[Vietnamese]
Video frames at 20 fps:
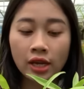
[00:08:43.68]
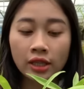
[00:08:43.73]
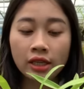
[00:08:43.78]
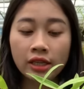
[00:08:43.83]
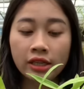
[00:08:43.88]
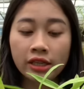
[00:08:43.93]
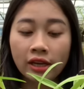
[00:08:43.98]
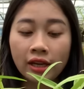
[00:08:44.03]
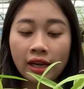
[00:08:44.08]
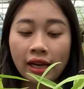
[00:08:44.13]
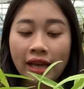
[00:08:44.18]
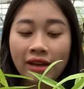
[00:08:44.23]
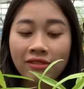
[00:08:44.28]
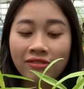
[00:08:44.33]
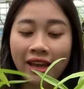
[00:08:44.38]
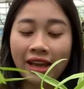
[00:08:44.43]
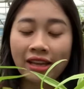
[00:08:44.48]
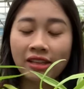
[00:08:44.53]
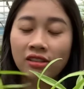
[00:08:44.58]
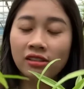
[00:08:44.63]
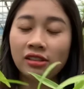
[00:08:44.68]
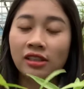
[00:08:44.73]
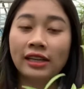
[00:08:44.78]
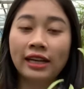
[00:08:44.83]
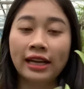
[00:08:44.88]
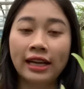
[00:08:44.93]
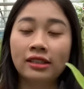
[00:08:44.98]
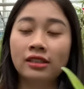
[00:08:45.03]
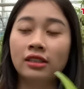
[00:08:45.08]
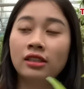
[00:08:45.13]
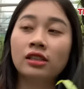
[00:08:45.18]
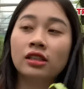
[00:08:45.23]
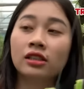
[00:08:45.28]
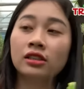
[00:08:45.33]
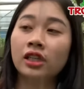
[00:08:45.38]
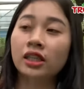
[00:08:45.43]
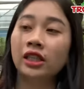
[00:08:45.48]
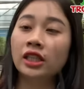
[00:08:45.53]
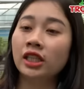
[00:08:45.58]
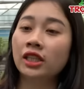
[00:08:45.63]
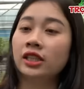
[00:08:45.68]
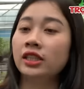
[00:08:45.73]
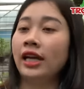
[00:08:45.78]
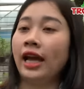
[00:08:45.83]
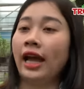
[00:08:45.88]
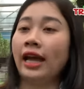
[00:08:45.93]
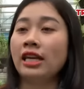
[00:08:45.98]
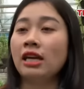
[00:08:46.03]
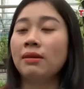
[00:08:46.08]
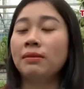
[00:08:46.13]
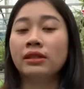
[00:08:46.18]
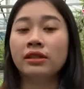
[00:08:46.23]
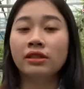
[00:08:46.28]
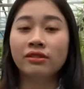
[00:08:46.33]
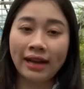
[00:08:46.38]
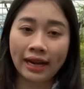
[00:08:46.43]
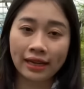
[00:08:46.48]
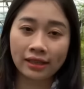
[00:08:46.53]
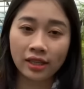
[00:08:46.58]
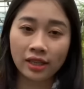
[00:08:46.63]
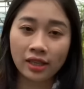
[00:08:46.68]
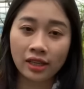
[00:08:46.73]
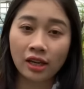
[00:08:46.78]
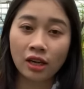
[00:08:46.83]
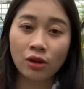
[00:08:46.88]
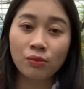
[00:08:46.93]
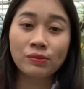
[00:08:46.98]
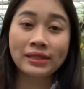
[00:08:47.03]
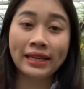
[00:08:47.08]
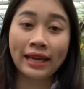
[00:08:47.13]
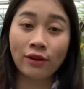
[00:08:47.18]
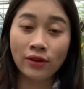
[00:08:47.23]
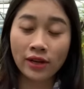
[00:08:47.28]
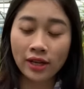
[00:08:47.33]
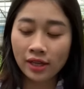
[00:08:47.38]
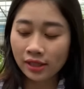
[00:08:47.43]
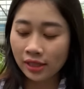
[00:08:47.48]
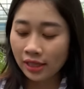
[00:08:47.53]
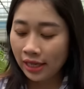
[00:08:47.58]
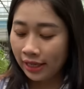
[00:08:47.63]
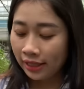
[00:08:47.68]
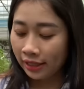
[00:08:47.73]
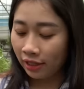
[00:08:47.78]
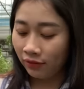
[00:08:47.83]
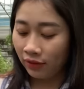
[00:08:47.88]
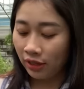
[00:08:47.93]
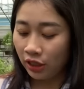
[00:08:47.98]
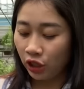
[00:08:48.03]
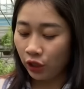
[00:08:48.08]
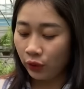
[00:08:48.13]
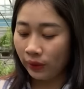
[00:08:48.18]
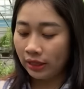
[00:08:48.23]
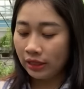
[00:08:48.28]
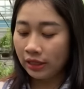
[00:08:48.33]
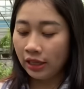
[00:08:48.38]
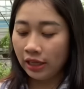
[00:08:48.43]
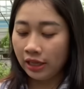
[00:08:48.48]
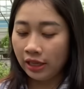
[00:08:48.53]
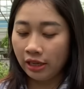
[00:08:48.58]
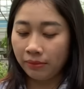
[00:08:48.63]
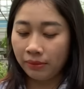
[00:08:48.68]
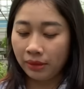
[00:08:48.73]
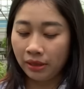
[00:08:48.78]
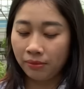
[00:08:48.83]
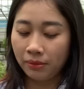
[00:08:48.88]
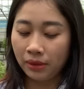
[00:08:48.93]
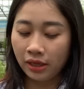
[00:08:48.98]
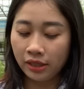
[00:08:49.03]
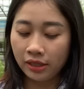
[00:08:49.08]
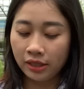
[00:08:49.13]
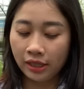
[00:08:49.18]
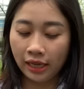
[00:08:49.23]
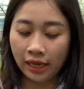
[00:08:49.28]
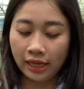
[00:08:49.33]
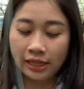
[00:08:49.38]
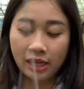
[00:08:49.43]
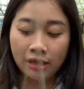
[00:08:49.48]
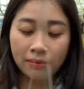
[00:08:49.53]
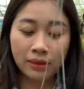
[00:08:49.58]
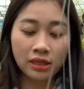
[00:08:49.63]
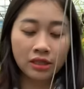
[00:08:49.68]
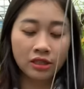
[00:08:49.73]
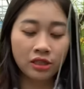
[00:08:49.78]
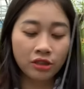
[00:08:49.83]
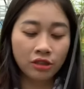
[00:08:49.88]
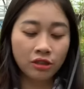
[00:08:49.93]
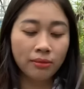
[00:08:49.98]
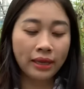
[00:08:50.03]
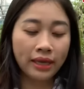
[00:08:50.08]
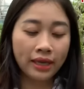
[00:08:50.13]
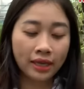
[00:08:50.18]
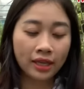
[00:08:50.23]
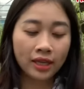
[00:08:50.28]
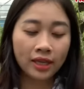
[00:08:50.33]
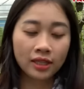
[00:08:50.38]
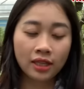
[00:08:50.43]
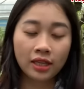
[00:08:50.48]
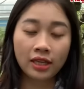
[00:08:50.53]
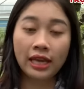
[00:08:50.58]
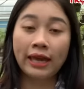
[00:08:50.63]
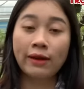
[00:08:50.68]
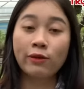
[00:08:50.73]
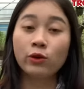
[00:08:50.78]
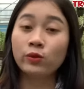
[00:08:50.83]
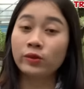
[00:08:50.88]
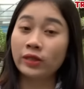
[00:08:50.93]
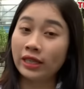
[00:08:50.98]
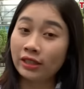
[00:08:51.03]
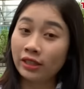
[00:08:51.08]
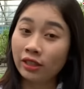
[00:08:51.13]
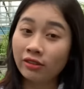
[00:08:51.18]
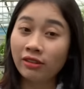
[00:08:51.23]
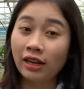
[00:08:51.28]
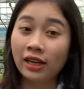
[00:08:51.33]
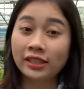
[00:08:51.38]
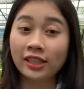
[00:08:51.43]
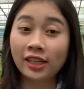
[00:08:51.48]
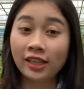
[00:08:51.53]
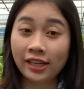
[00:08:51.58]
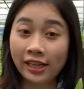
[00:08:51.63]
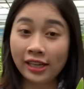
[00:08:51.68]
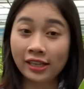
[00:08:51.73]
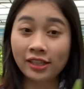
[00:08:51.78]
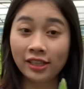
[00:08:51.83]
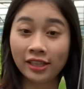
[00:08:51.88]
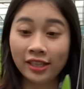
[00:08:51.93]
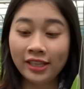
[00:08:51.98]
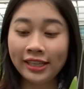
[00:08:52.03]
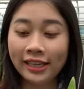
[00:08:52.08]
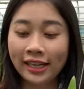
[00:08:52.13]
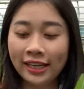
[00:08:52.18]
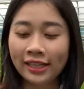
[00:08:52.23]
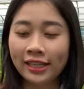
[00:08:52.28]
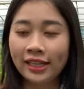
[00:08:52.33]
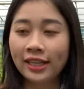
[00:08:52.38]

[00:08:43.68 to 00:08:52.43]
thì những cái lá vàng như thế này thì có tới nơi thì cả nhà mình cứ vặt đi, không sao hết. Tại vì nhiều anh chị nhà mình mới thì cả nhà mình chưa biết thì em cũng sẽ tư vấn cho cây kỹ nha,